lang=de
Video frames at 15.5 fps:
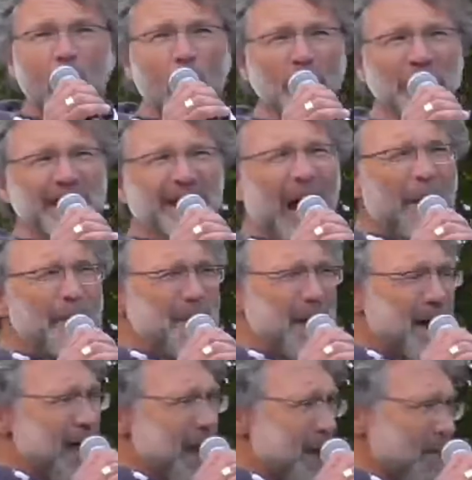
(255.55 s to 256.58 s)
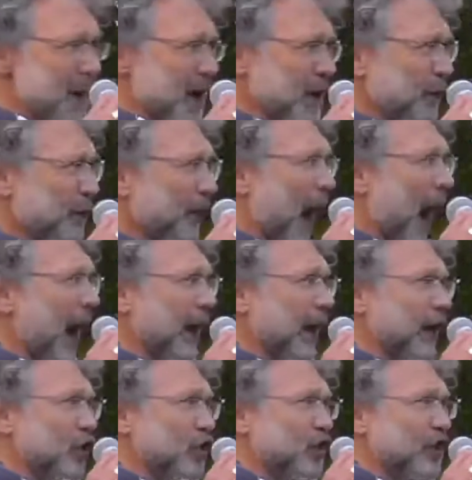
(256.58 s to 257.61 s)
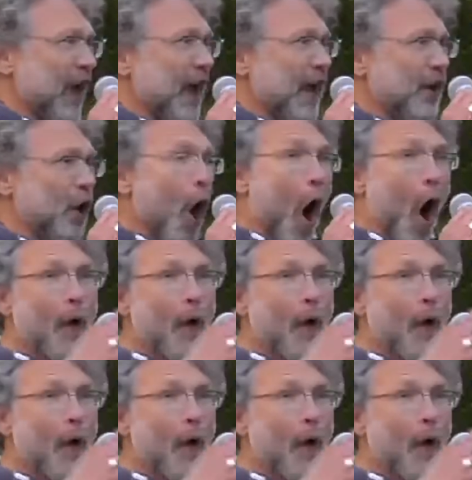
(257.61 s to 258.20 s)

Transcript: Und ich habe mir immer die Frage gestellt,